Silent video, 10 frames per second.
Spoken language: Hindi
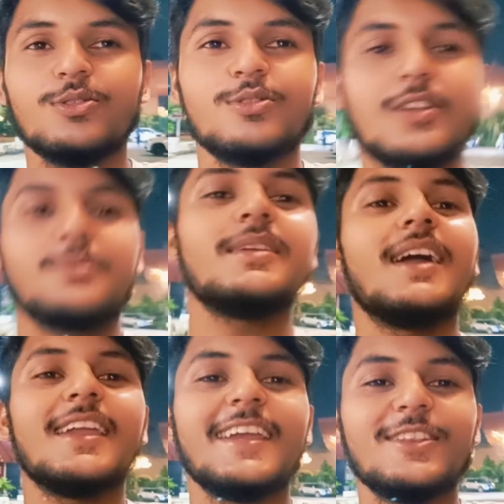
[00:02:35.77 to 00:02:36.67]
तो कभी
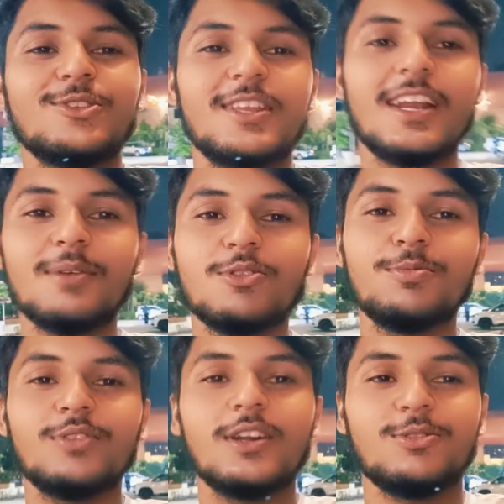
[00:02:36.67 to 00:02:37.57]
आएंगे तो इधर
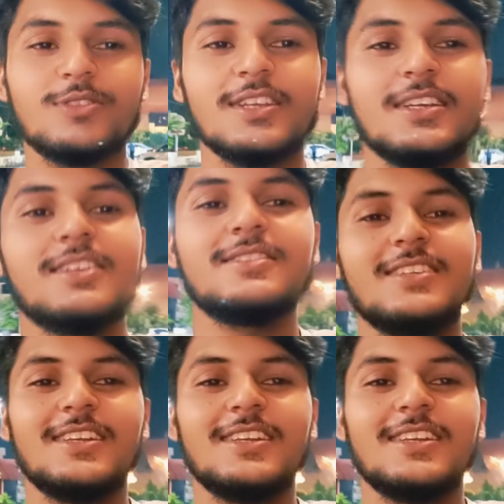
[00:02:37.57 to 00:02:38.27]
आपको पूरा टूर देंगे